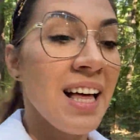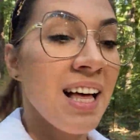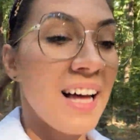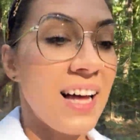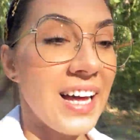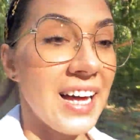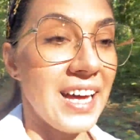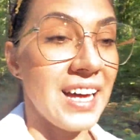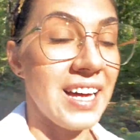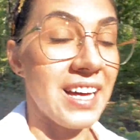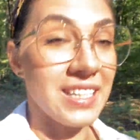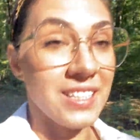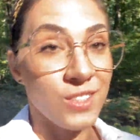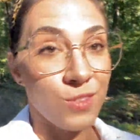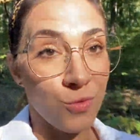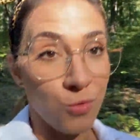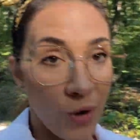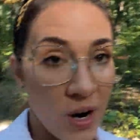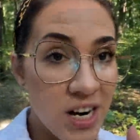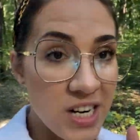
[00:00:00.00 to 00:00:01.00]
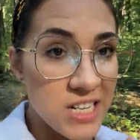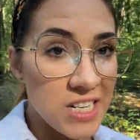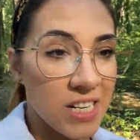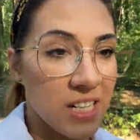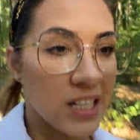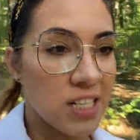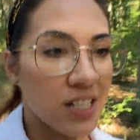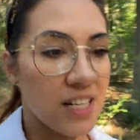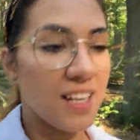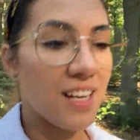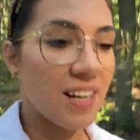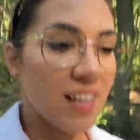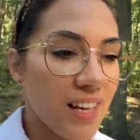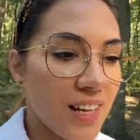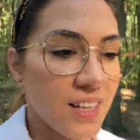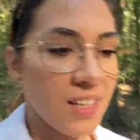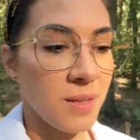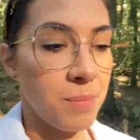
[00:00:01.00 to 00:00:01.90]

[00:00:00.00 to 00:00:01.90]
E, zwłaszcza, że